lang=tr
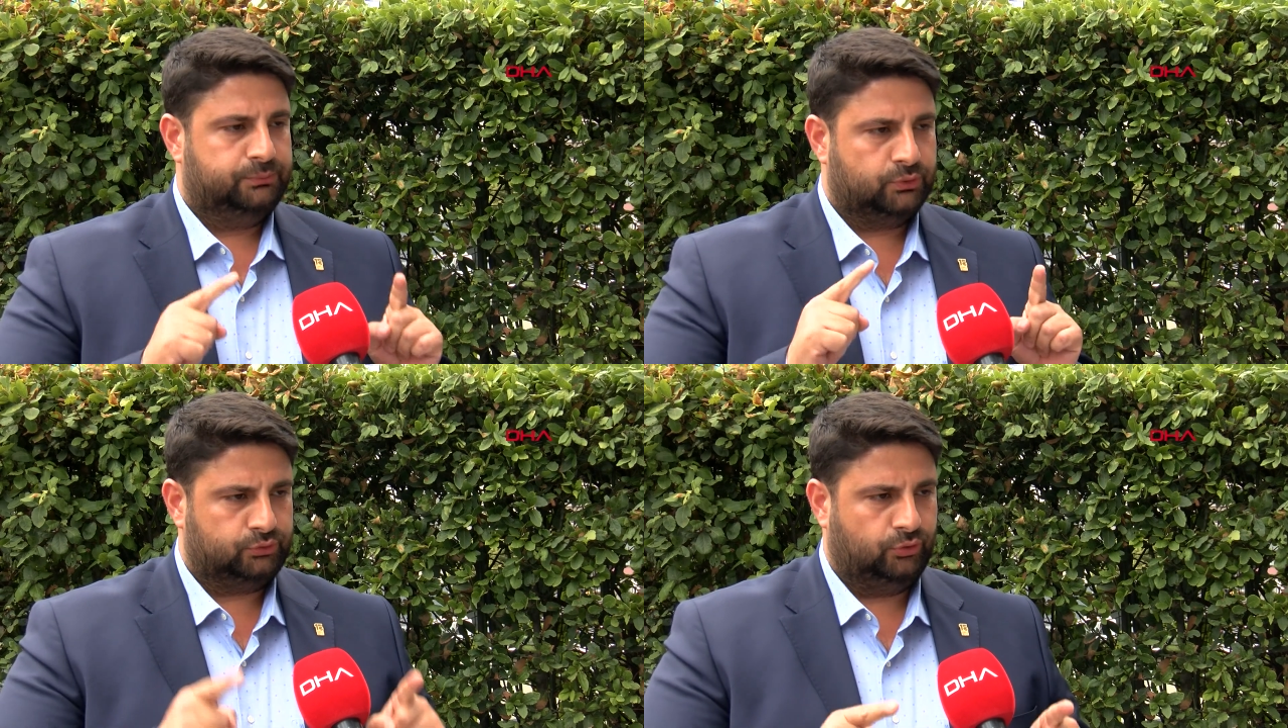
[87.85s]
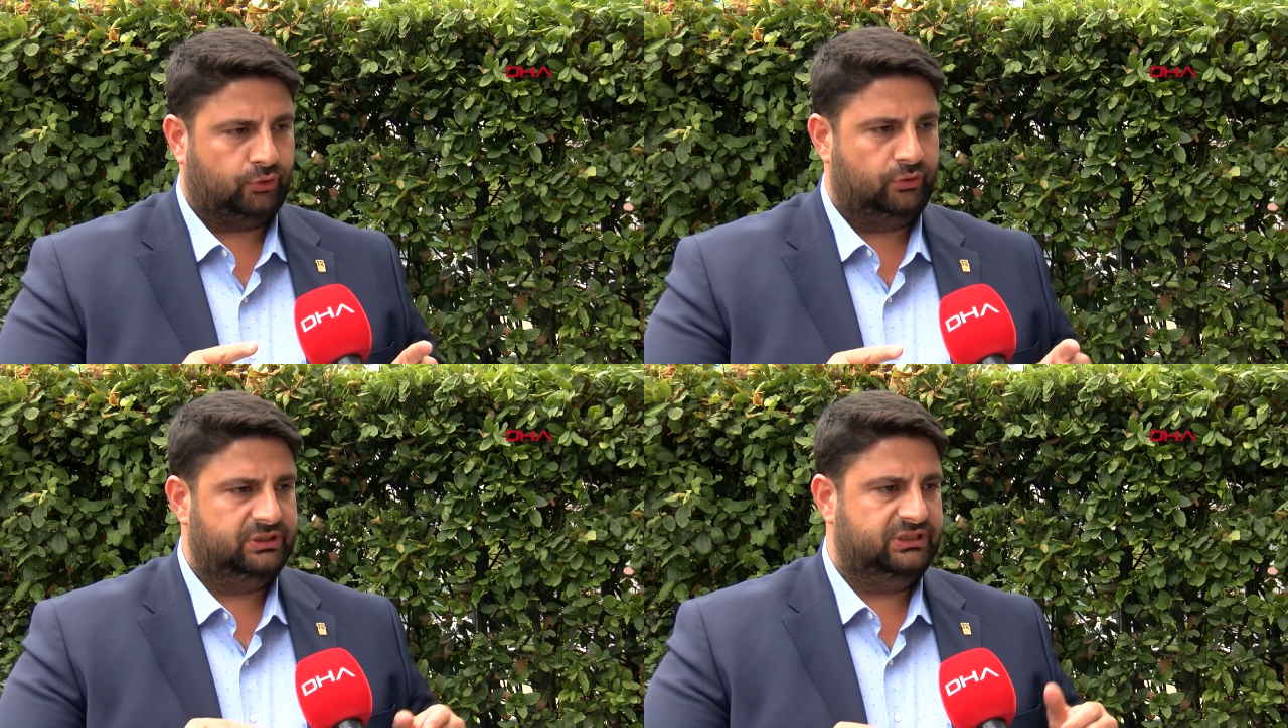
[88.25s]

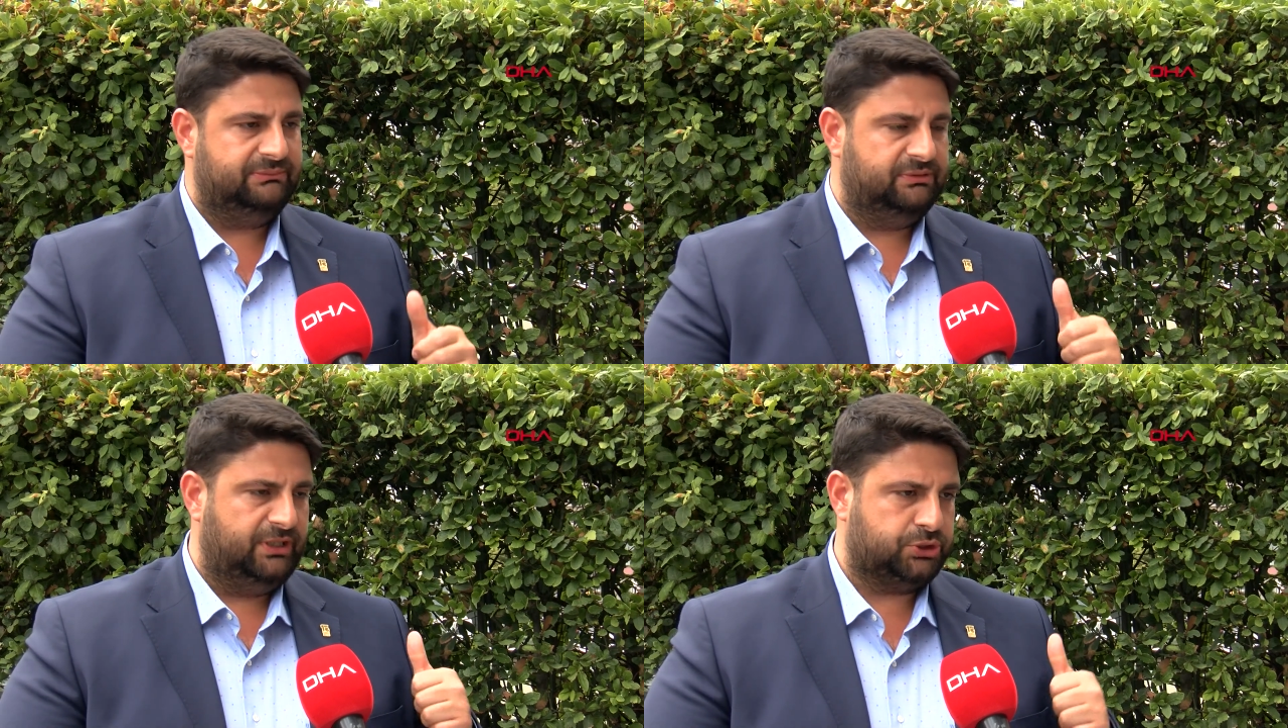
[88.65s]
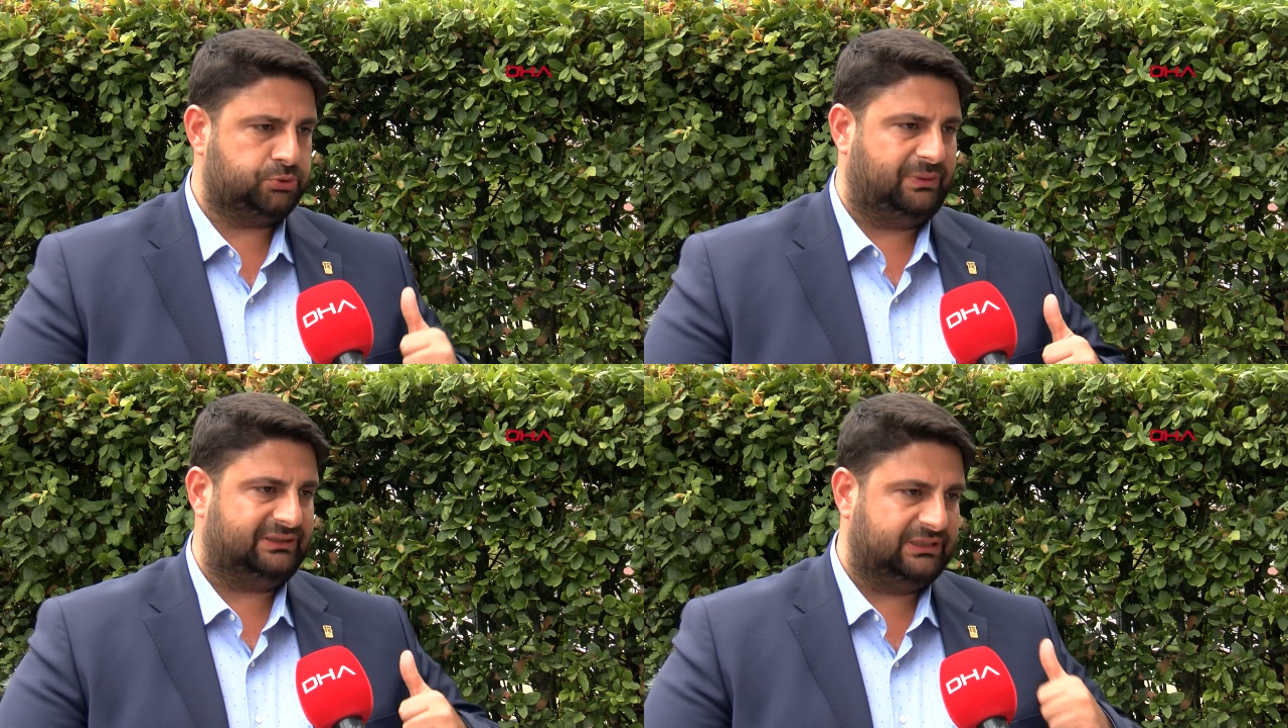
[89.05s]
Protokol 25
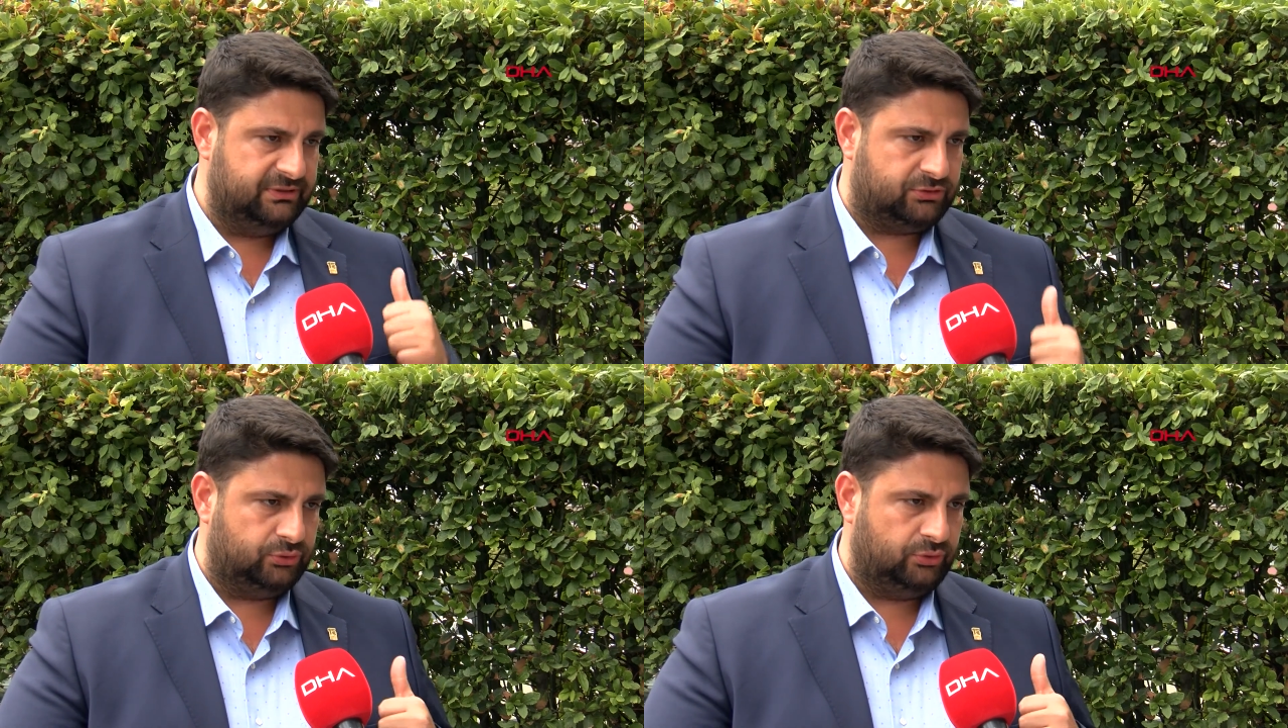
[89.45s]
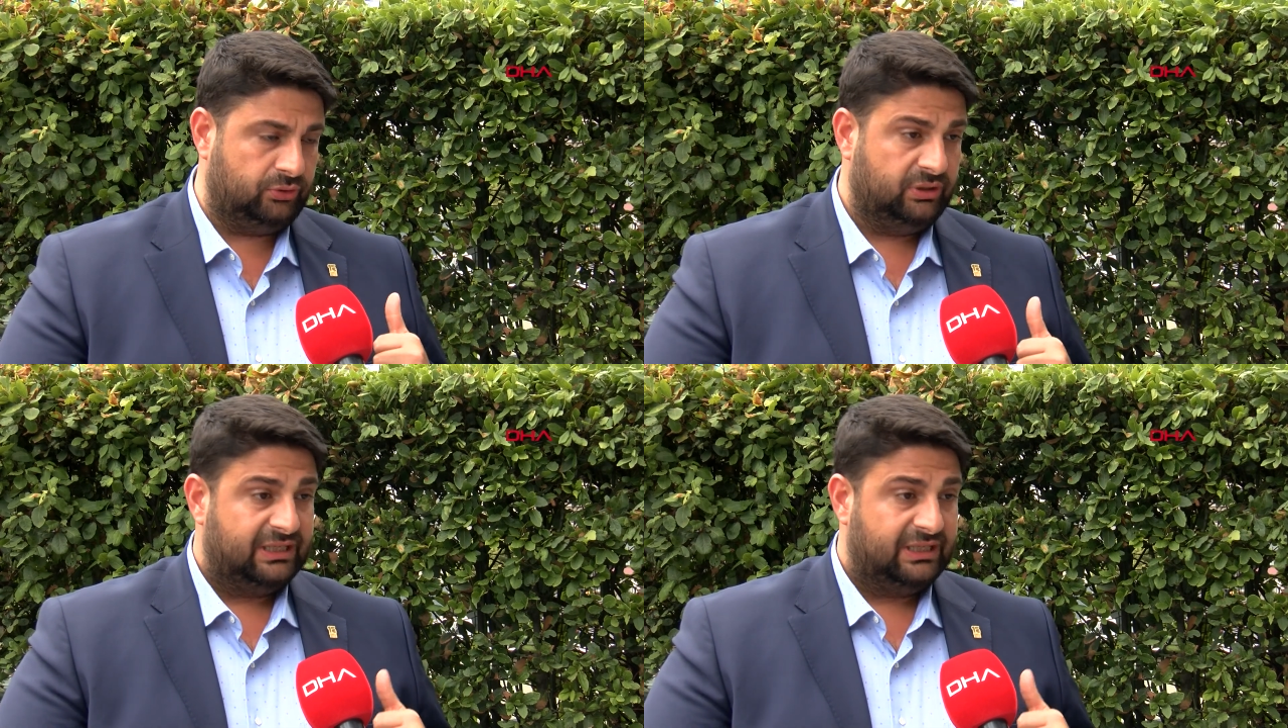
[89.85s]
Şubat'ta bitiyor.